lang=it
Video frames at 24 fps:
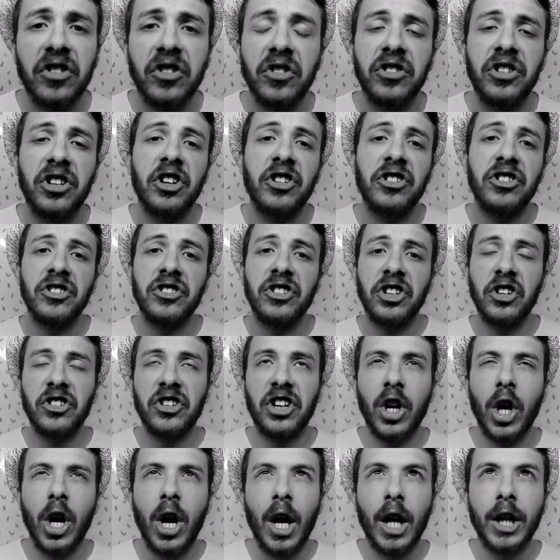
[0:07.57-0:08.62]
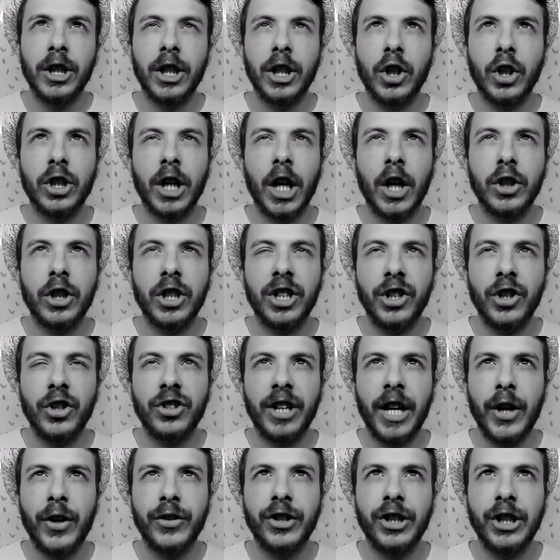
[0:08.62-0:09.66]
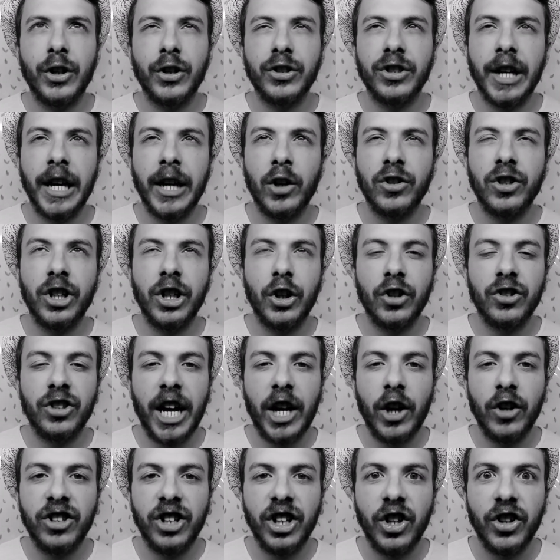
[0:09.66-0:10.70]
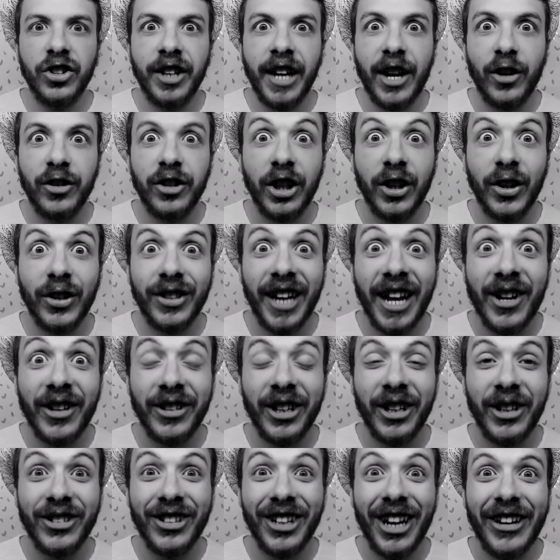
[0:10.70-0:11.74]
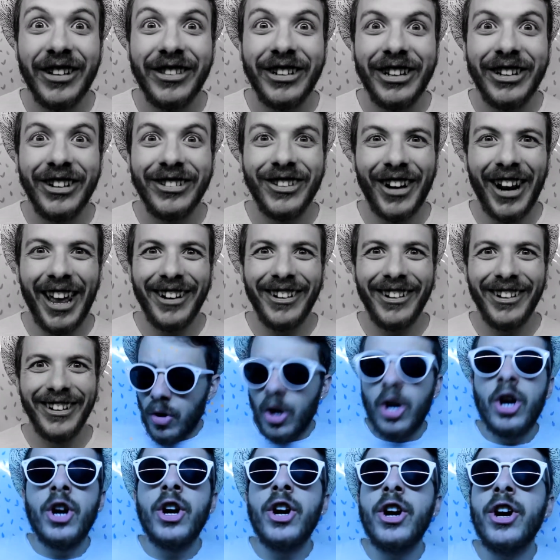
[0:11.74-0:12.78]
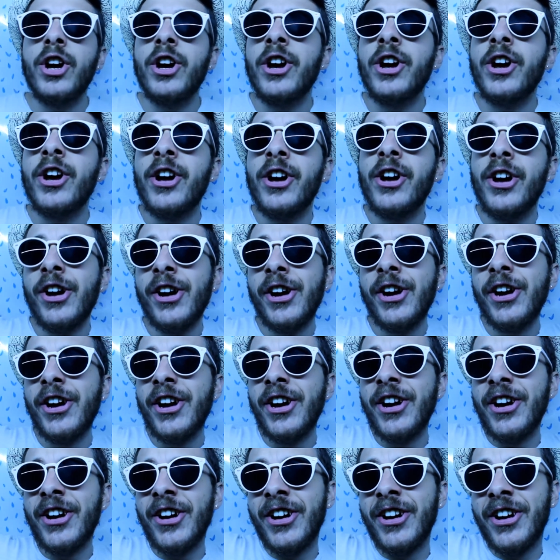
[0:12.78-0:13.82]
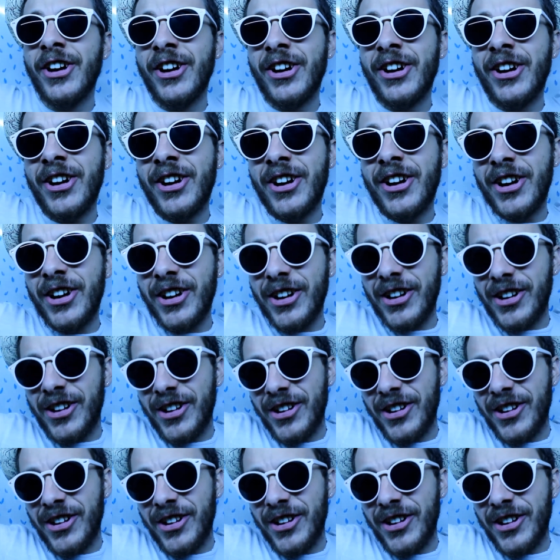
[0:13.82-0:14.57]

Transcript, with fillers: treno treno treno treno treno treno treno treno treno treno treno treno treno treno treno treno treno treno treno